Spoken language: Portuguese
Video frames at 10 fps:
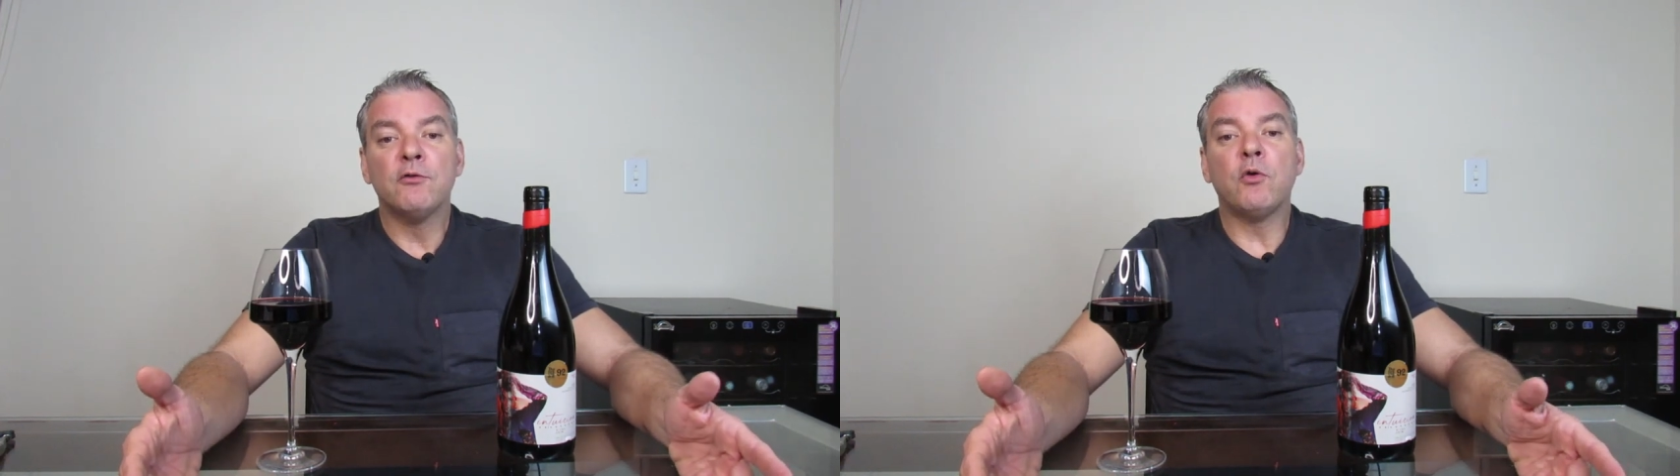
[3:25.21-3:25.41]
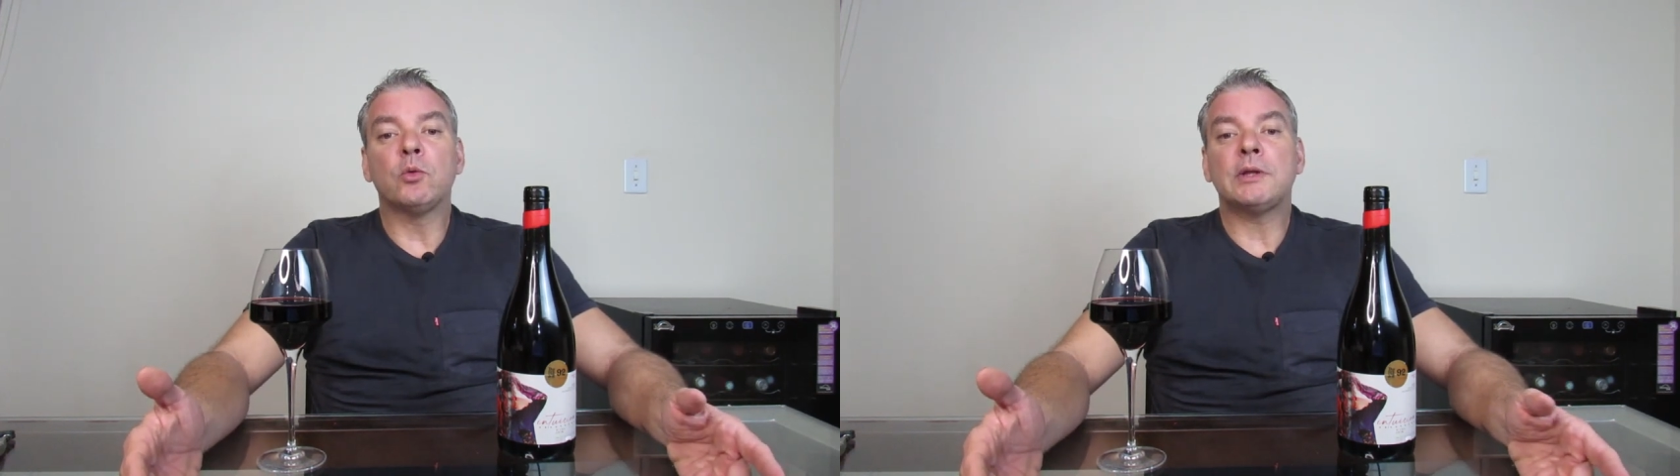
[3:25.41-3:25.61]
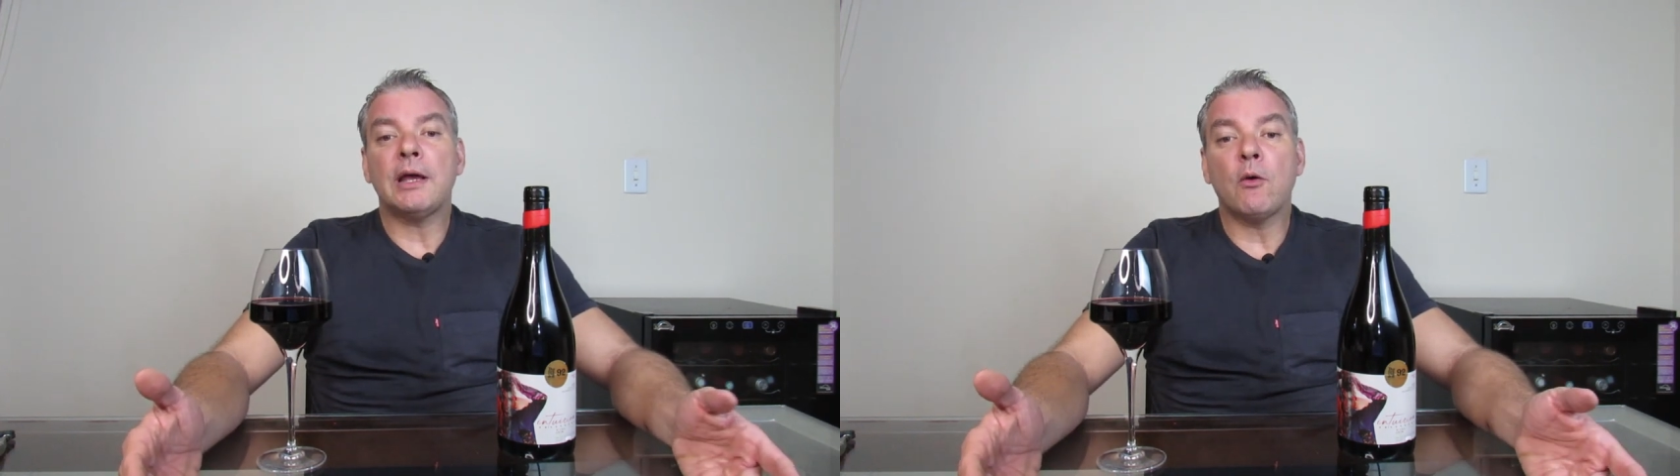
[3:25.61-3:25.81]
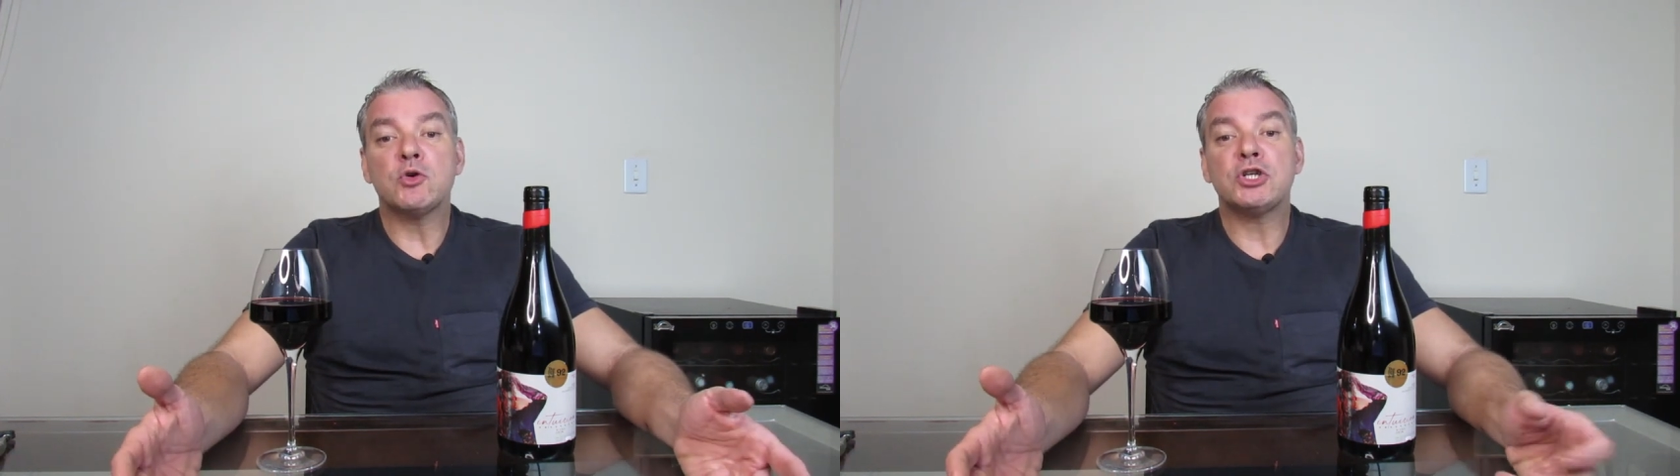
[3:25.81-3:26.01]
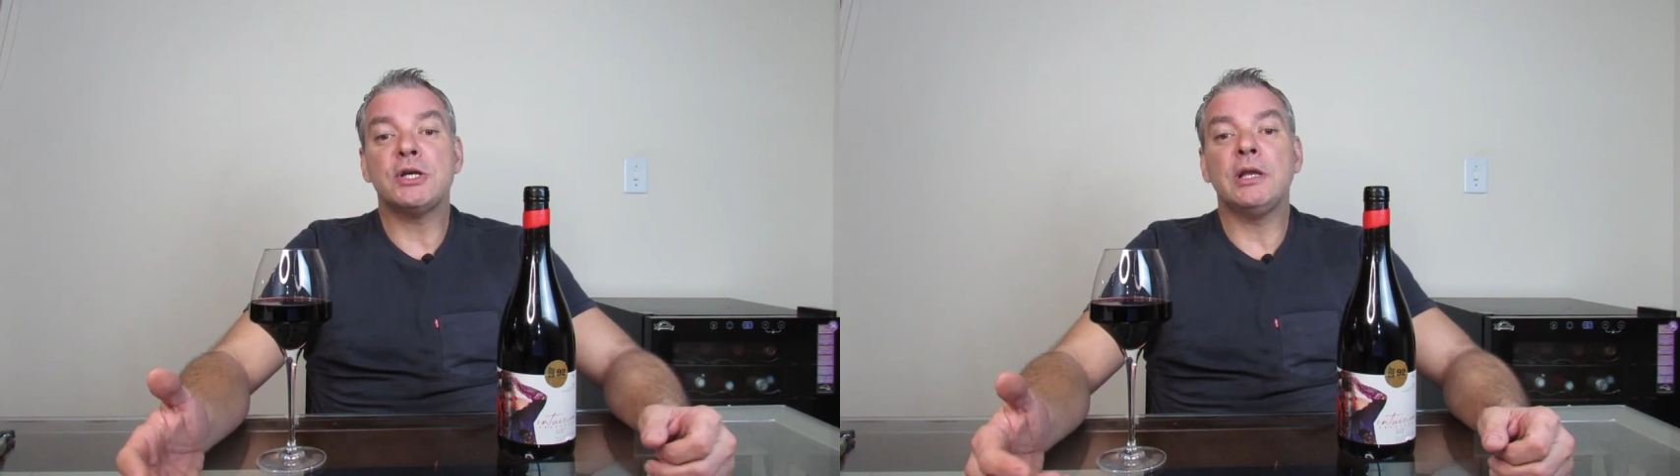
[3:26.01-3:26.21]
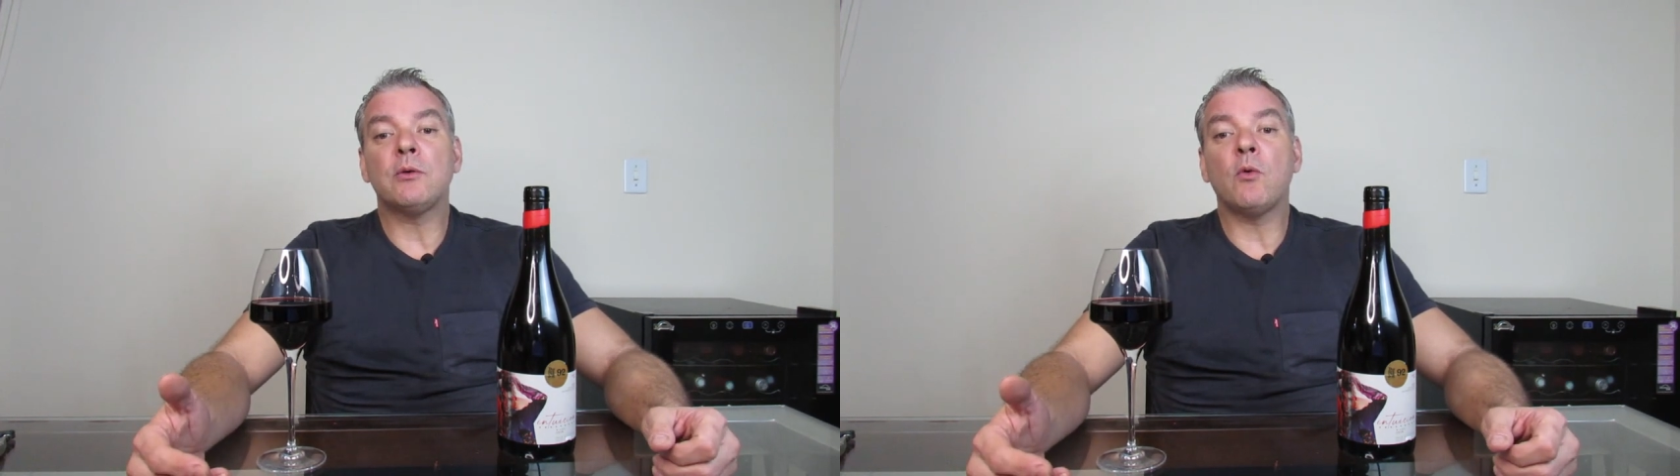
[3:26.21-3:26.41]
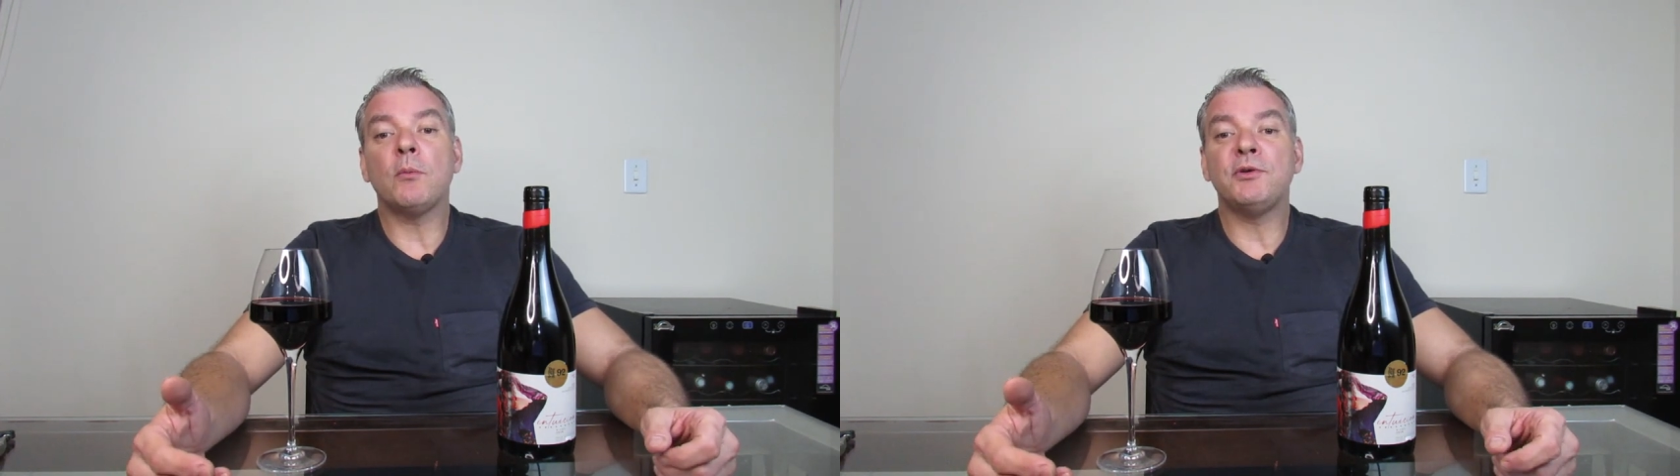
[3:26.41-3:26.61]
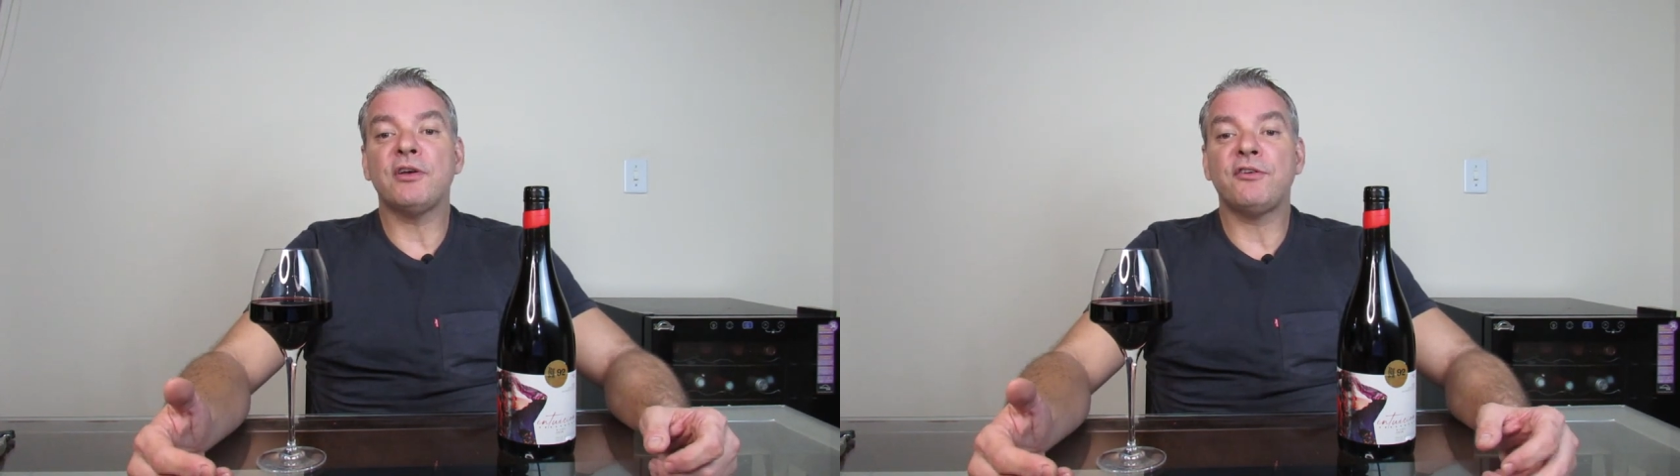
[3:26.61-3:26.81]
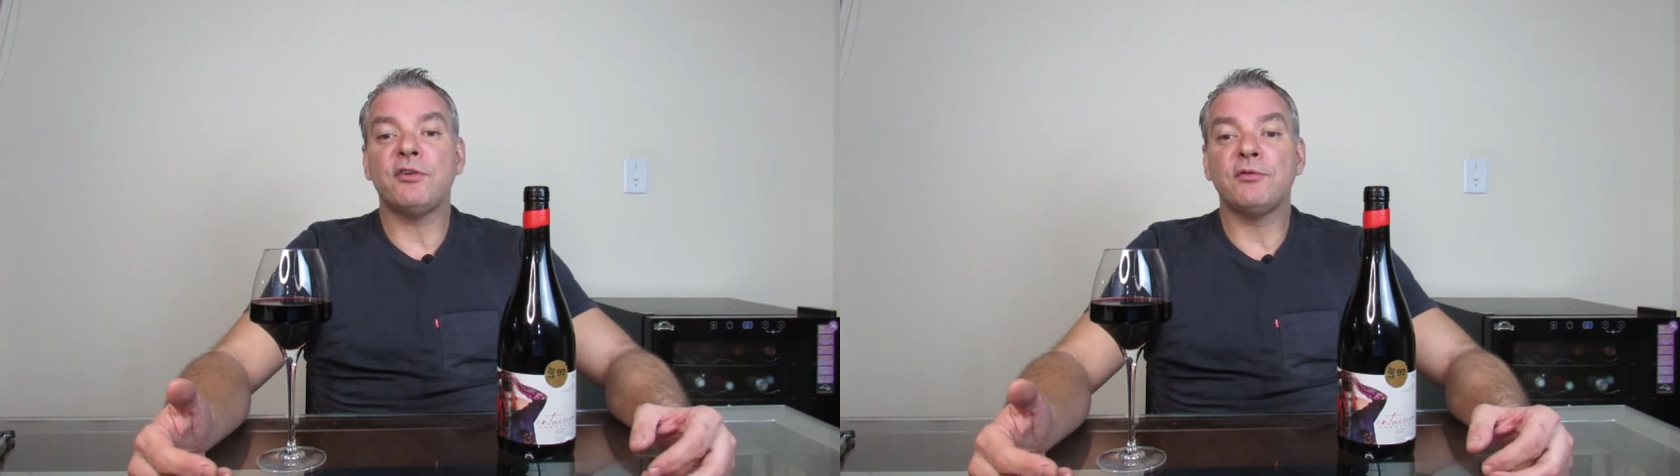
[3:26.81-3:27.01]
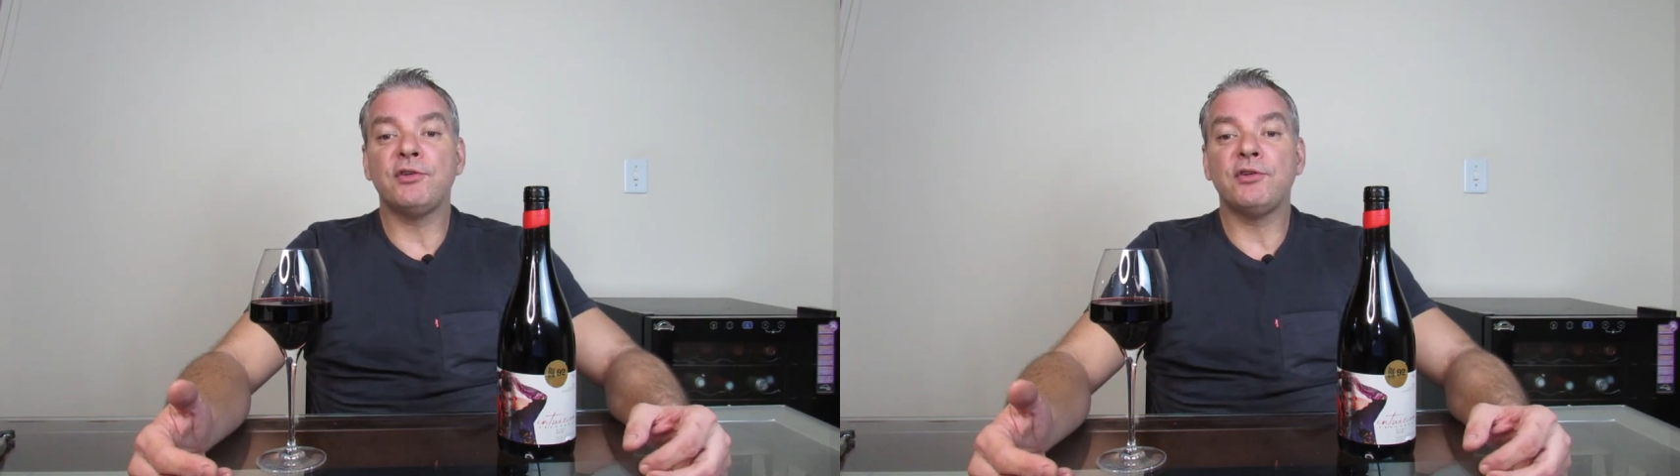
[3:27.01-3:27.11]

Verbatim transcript: voltei ao Chile com o objetivo